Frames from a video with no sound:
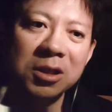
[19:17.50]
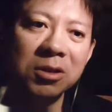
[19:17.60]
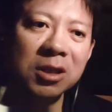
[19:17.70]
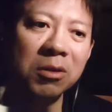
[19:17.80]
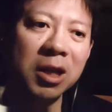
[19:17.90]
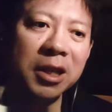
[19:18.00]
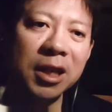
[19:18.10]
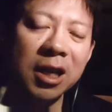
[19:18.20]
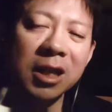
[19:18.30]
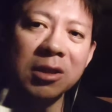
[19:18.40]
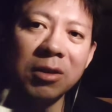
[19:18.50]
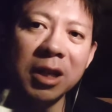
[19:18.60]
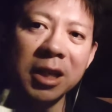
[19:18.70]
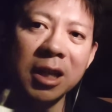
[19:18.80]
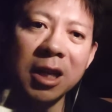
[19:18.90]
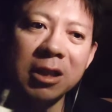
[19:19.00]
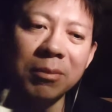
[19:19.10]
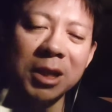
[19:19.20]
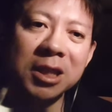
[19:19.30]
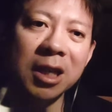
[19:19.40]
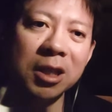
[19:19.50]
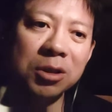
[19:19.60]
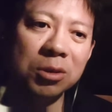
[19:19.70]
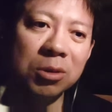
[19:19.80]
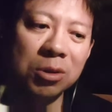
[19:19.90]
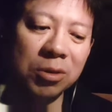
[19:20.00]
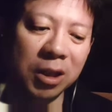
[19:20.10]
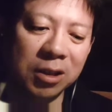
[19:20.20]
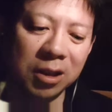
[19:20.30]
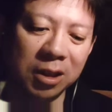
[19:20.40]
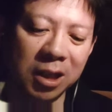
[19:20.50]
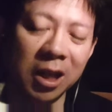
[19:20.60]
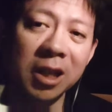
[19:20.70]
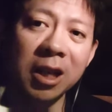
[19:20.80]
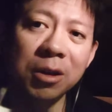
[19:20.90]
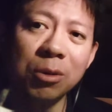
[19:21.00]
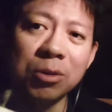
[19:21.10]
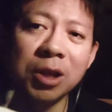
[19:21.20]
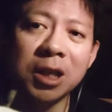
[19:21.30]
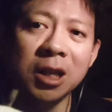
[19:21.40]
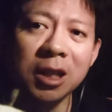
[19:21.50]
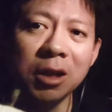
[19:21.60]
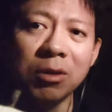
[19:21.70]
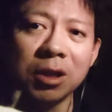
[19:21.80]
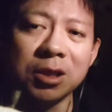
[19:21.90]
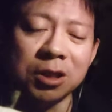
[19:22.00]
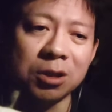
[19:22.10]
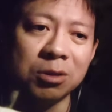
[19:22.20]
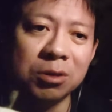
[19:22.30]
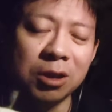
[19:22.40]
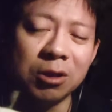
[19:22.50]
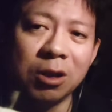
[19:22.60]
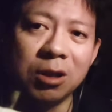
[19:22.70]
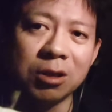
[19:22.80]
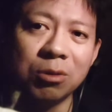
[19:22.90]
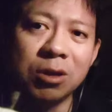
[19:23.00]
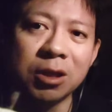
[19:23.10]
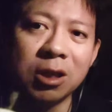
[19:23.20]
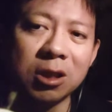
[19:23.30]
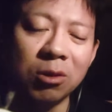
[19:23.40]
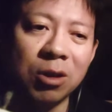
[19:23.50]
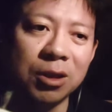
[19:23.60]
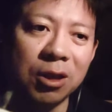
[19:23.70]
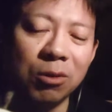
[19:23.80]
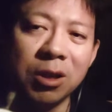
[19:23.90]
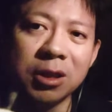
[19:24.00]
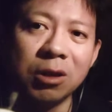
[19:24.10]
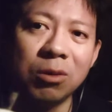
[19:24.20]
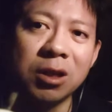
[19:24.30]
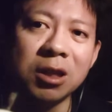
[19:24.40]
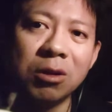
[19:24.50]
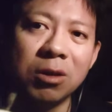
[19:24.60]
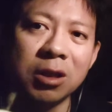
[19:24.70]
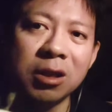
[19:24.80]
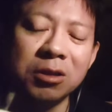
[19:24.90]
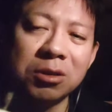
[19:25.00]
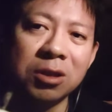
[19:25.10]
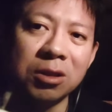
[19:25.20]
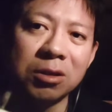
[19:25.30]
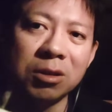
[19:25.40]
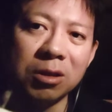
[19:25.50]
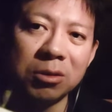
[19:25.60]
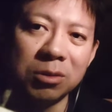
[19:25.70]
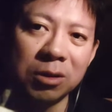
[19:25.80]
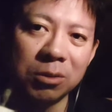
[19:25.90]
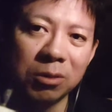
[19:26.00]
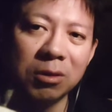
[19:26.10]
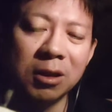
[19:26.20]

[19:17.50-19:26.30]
そんなお金かかったお金かかった間違った情報とか言うだったら、海外旅行とか行かなきゃよかったじゃん、そんなにかかるお金が、お金がお金がお金がお金が言ってんだったら、そんなの。